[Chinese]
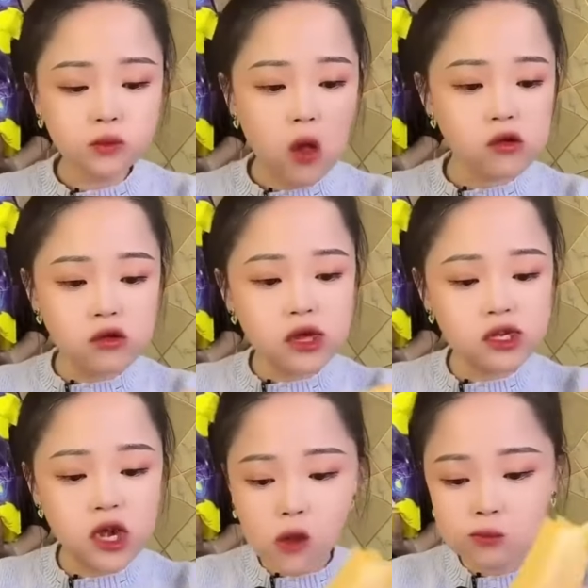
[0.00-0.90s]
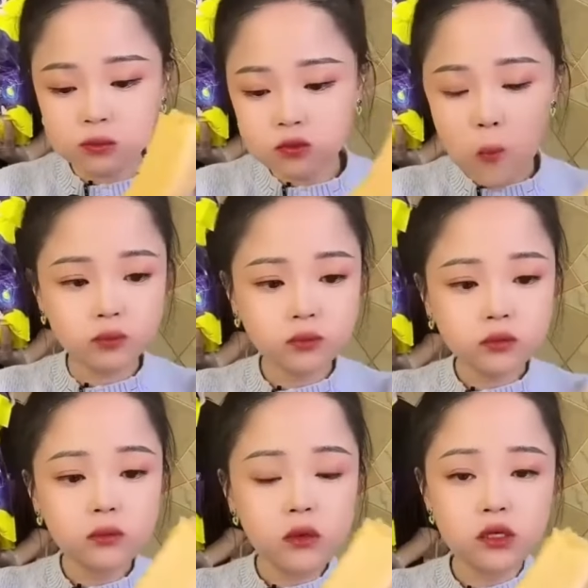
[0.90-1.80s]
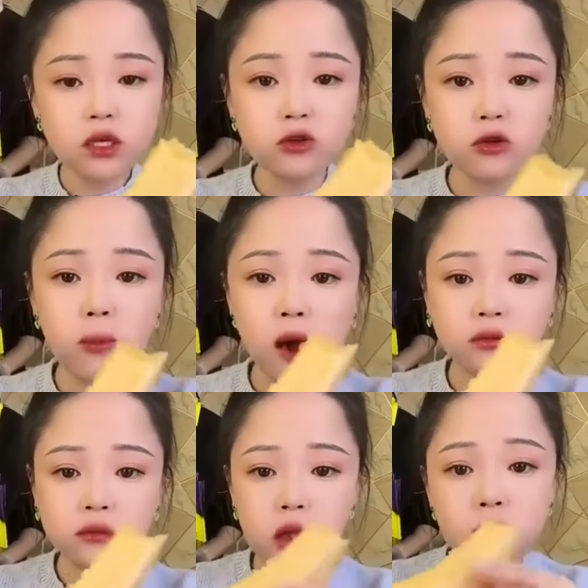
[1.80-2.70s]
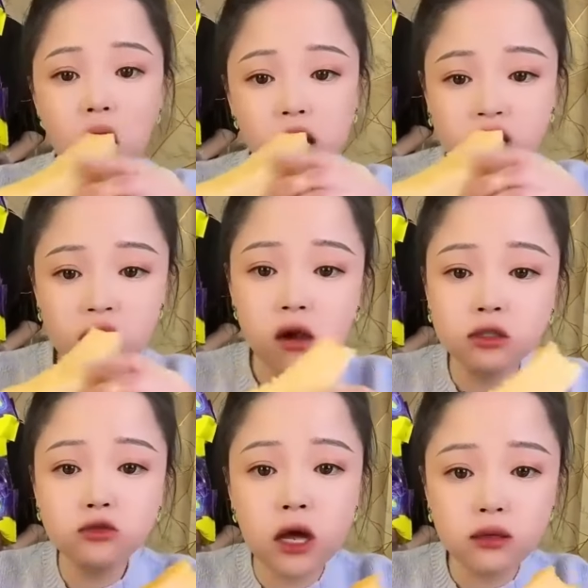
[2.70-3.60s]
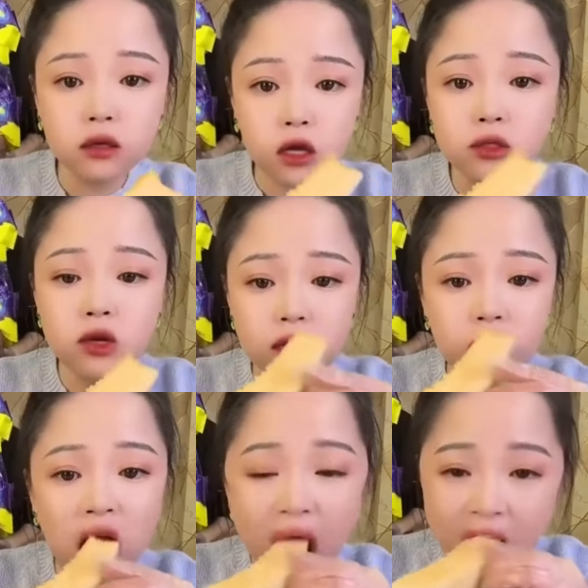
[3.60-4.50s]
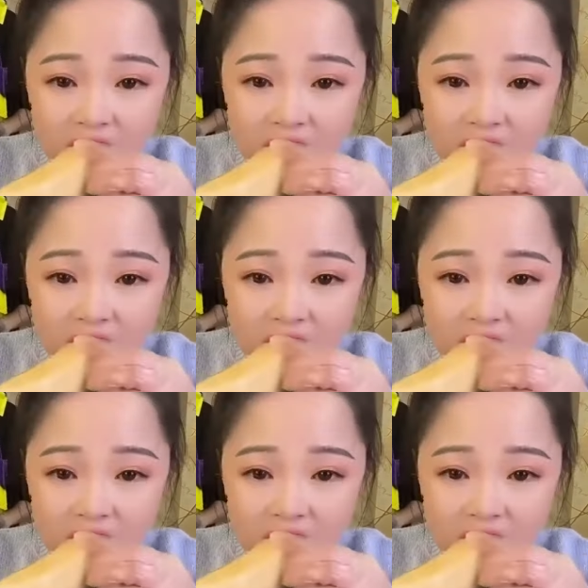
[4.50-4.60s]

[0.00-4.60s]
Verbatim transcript: 我肉有点凉了，吃点水果吧，没事。老人穿，老人穿也可以。